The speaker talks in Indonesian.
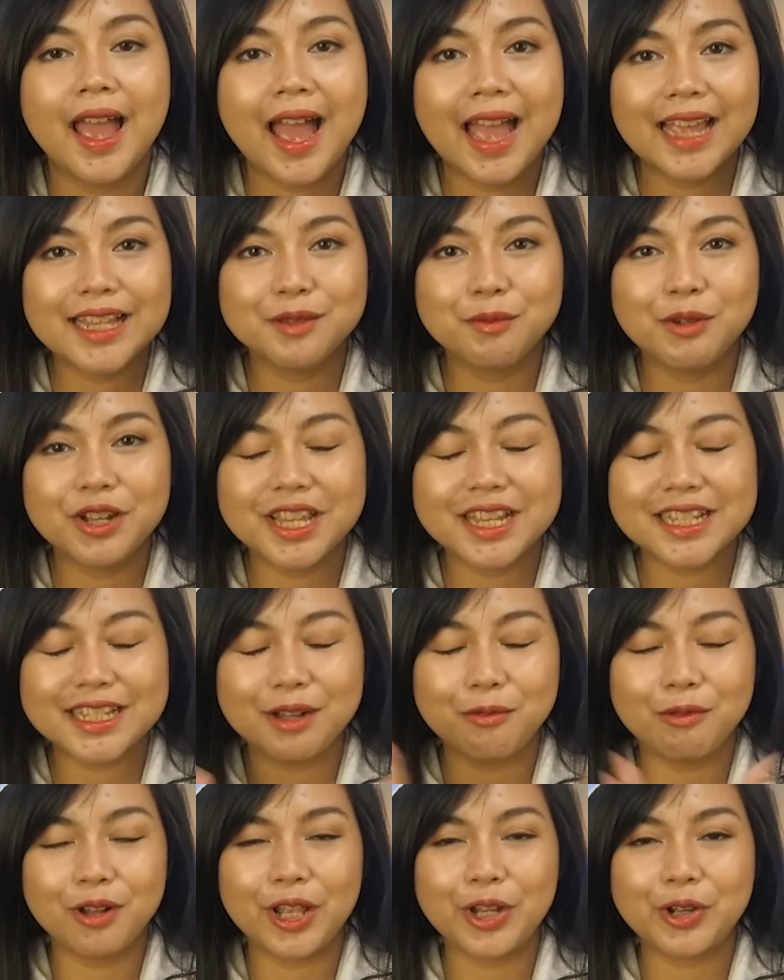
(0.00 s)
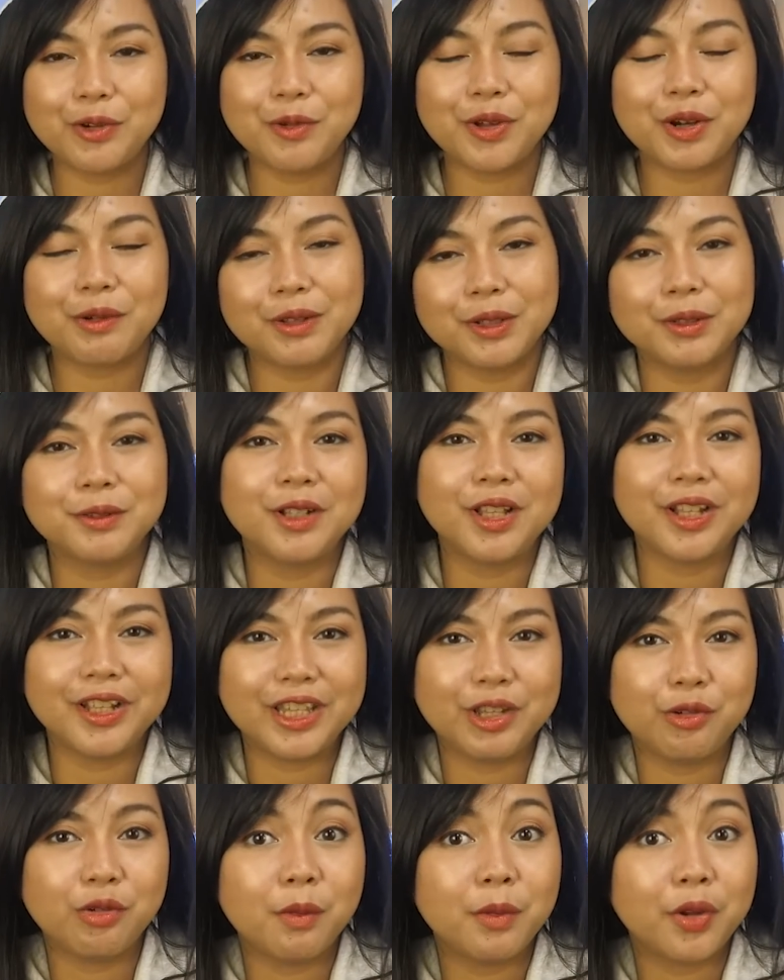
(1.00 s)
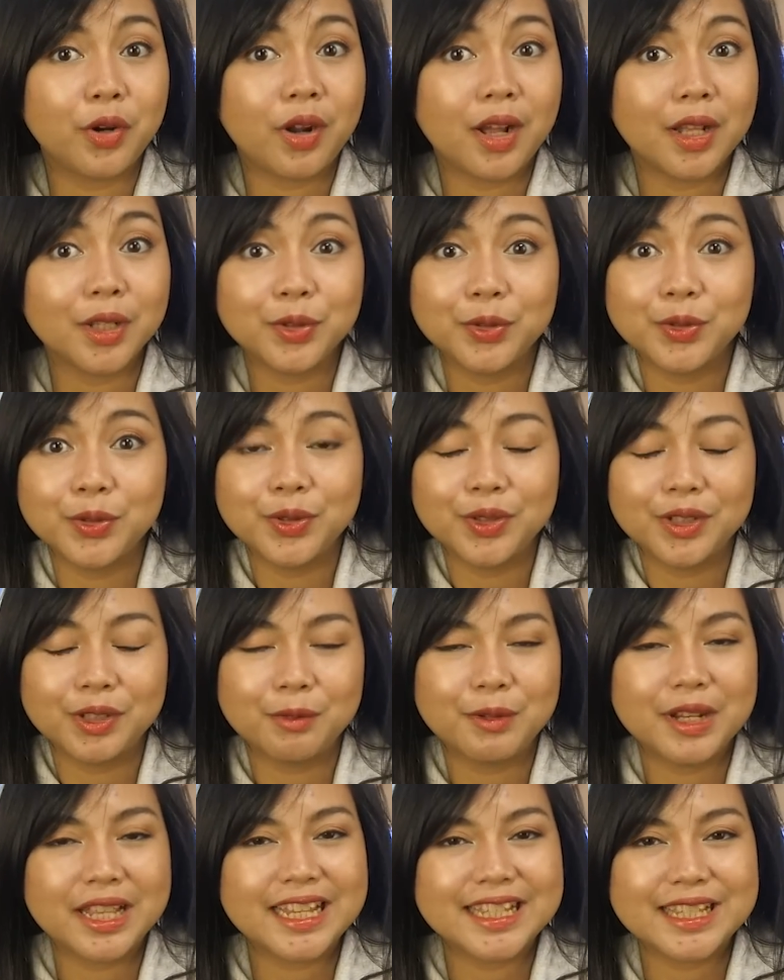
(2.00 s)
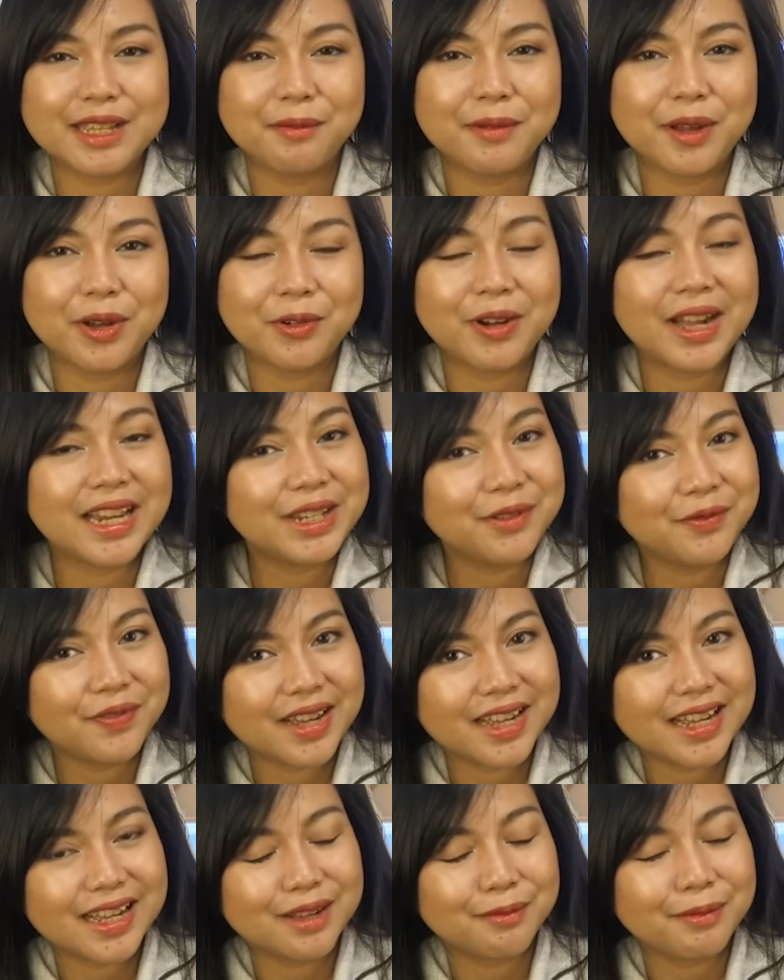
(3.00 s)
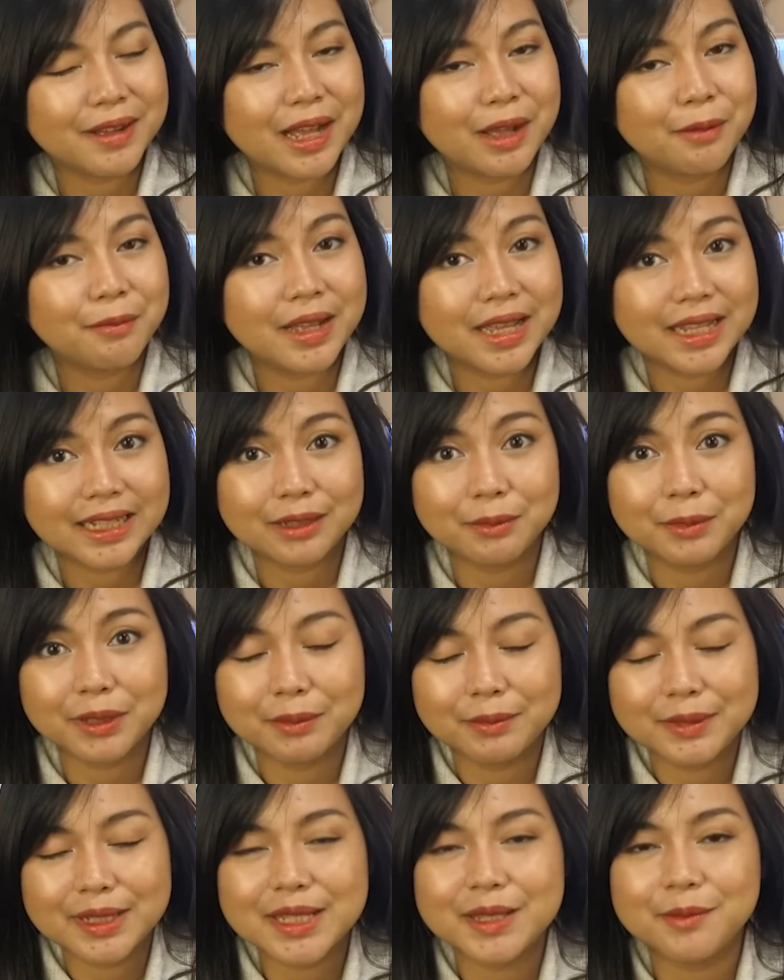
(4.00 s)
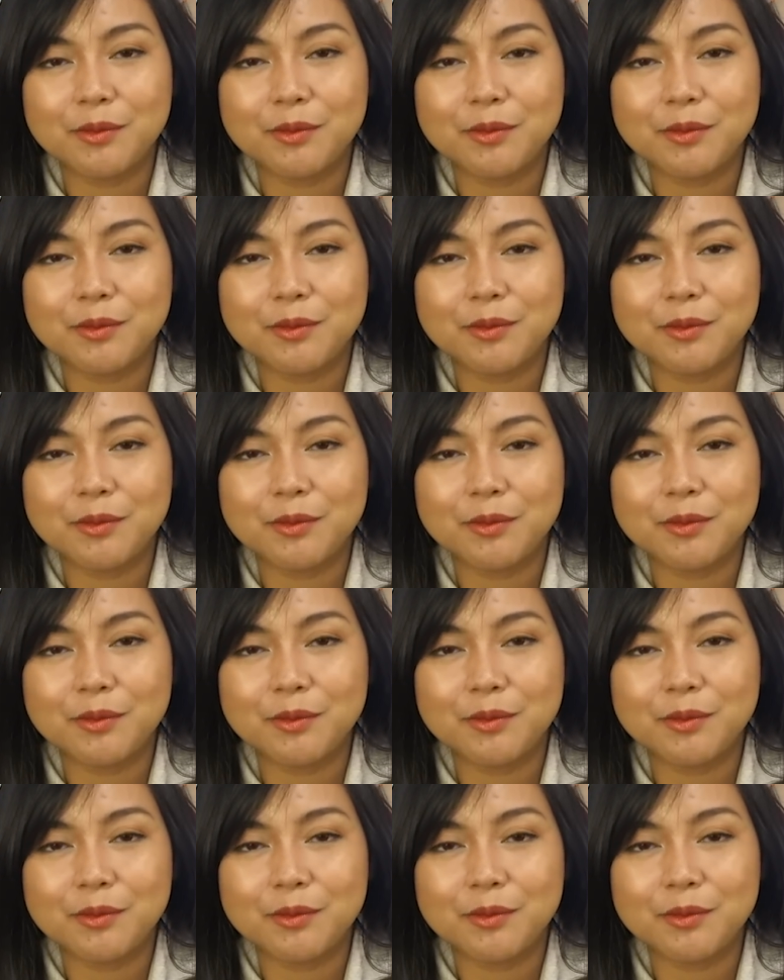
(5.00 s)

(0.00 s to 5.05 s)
Hai semuanya, Assalamualaikum warahmatullahi wabarakatuh Ketemu lagi sama aku Hanifa Apa kabar teman-teman?